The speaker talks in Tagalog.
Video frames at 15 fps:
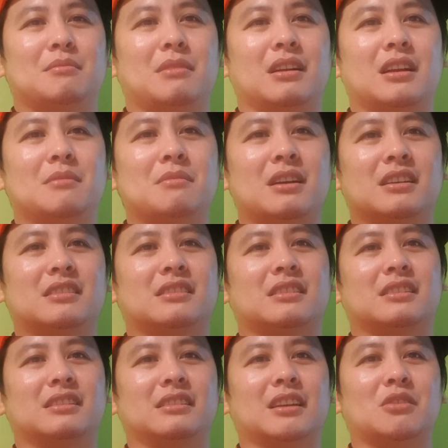bagamat
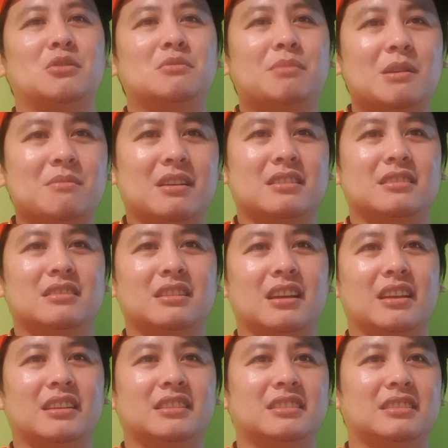ganun pa man
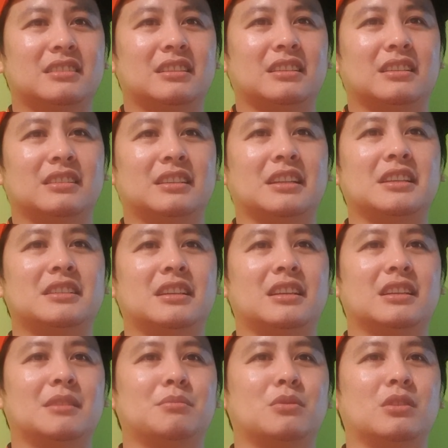guys
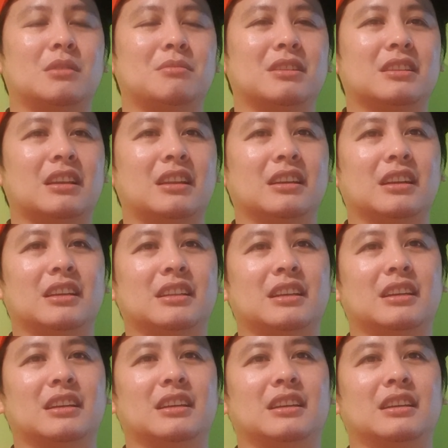sinisikap ko naman talaga
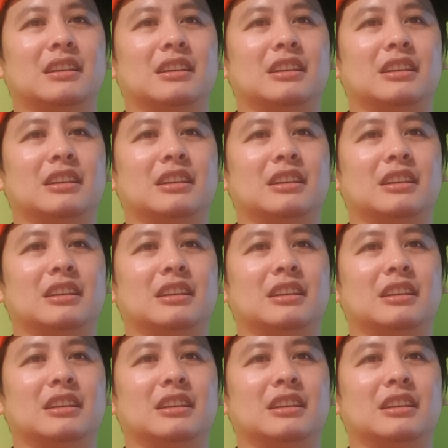na